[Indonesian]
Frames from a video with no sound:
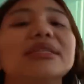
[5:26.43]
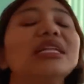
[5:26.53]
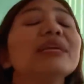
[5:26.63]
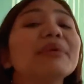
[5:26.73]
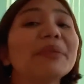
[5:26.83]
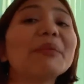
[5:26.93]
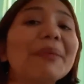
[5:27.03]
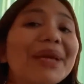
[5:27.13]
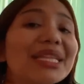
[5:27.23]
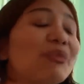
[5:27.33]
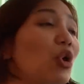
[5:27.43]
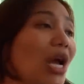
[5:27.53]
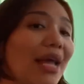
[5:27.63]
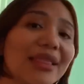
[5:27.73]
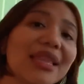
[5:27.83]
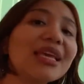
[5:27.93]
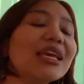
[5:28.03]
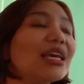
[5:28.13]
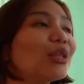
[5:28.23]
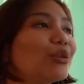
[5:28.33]
Jadi memang Bapak t mau
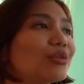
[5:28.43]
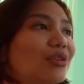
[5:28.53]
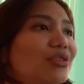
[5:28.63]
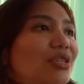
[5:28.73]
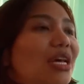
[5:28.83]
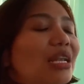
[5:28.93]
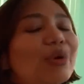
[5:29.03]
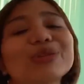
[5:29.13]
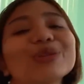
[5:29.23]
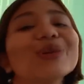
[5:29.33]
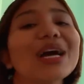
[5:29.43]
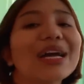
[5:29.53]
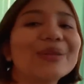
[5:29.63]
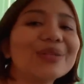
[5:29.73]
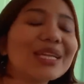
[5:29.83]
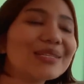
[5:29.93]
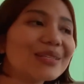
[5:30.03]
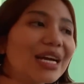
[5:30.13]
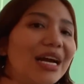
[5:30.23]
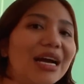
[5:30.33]
ganti gitu saudara-saudara. Waktu itu Kakak Nona
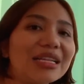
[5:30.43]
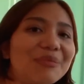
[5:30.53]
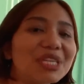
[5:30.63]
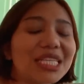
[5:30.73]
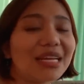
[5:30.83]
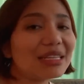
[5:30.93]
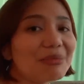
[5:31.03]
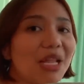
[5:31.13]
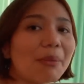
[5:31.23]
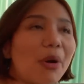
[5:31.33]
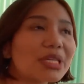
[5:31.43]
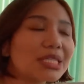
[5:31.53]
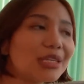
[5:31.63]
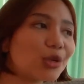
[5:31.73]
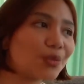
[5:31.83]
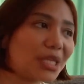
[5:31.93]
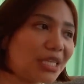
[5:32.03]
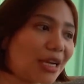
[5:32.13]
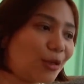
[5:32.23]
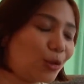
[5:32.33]
juga ada bercanda bilang bawa saja ke rumahnya
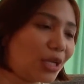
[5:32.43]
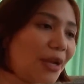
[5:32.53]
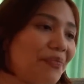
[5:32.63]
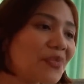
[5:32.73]
Kak Nona.